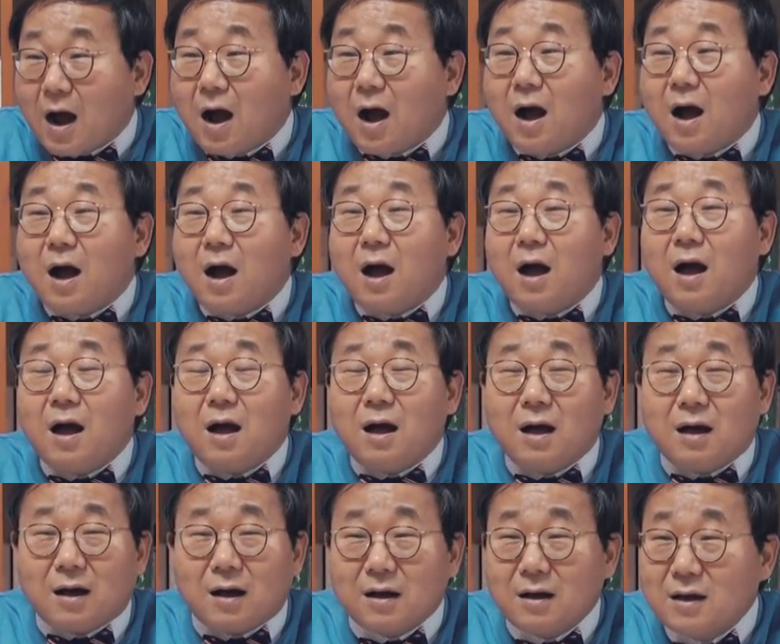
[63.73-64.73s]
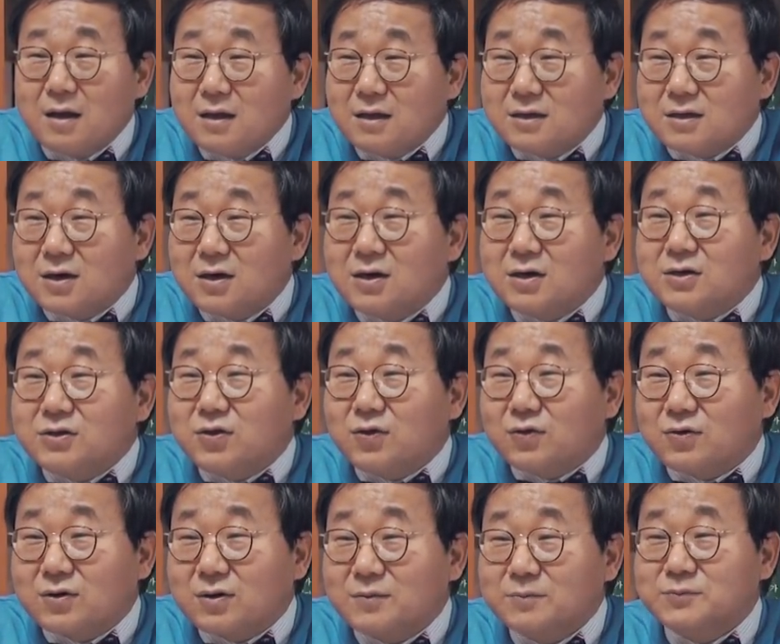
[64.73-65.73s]
아
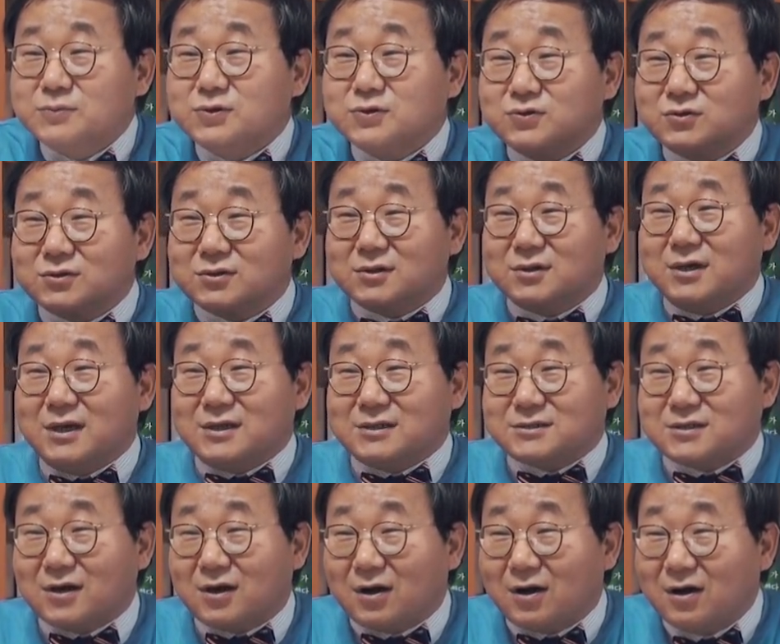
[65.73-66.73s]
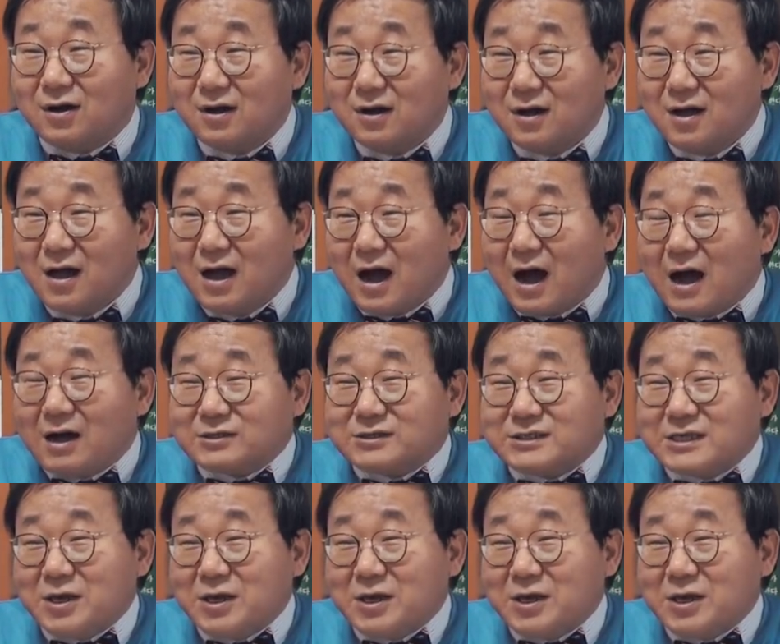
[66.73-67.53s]
여의도 금융권에서 아,